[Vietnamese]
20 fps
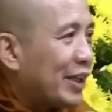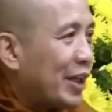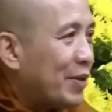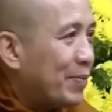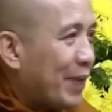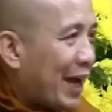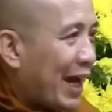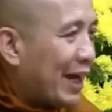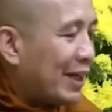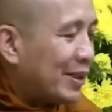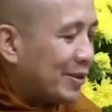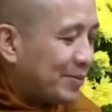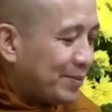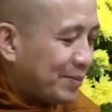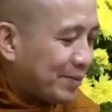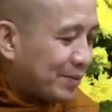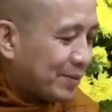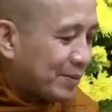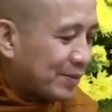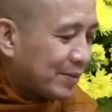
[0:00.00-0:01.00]
cả tánh mạng
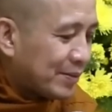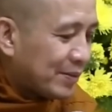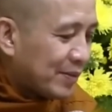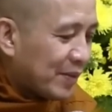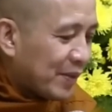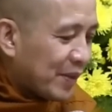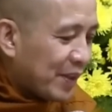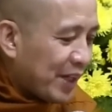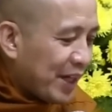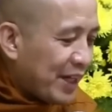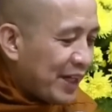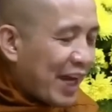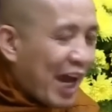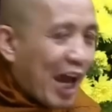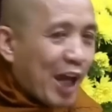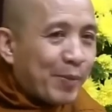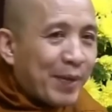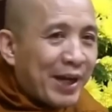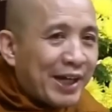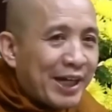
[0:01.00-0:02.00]
chỉ
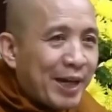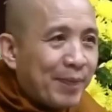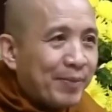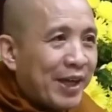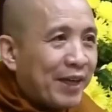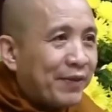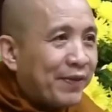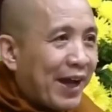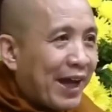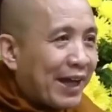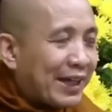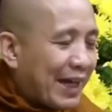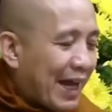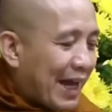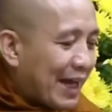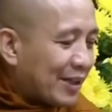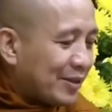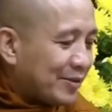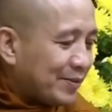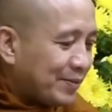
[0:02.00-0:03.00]
dài ba năm đã
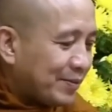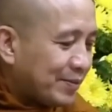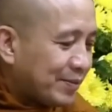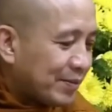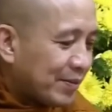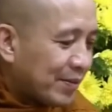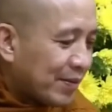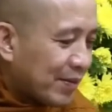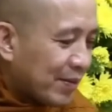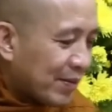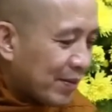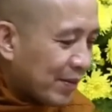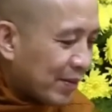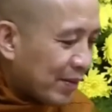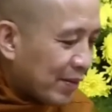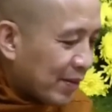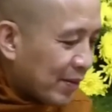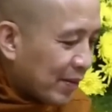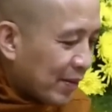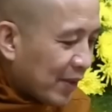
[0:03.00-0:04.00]
phàn nàn
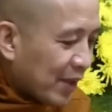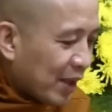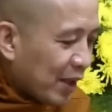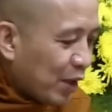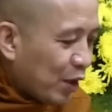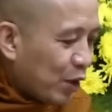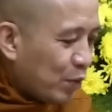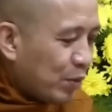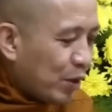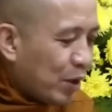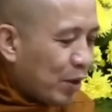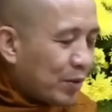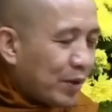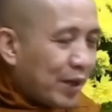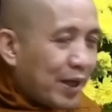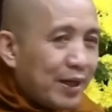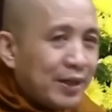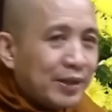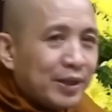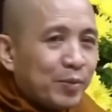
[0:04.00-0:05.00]
lúc
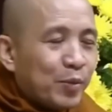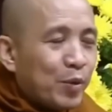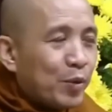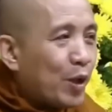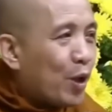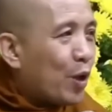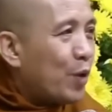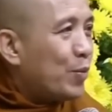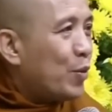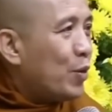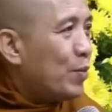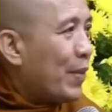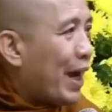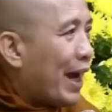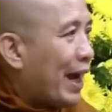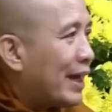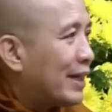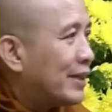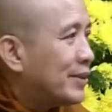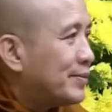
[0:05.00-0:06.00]
cô đơn thì muốn đôi
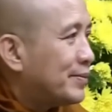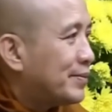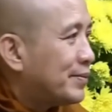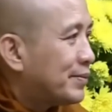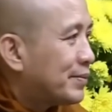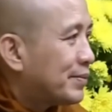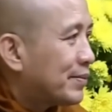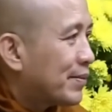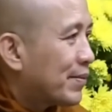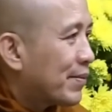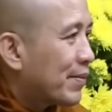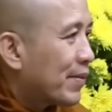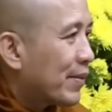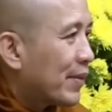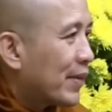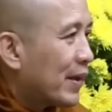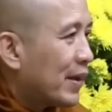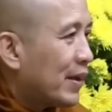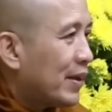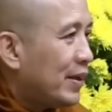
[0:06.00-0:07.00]
muốn bạn
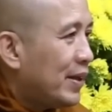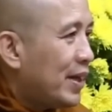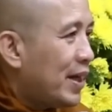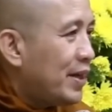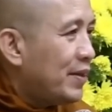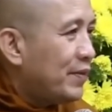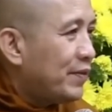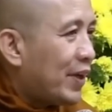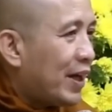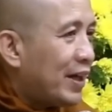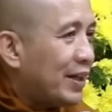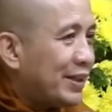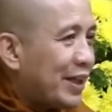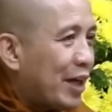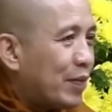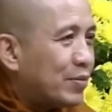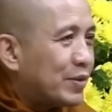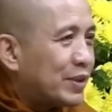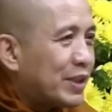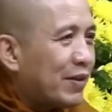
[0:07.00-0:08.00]
nên vợ
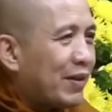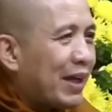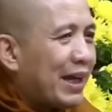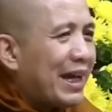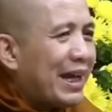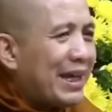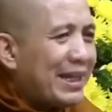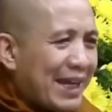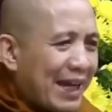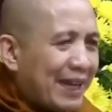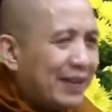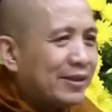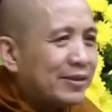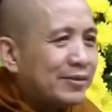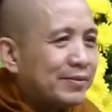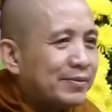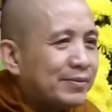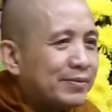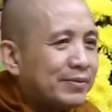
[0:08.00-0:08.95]
chồng sao lại hay nhăn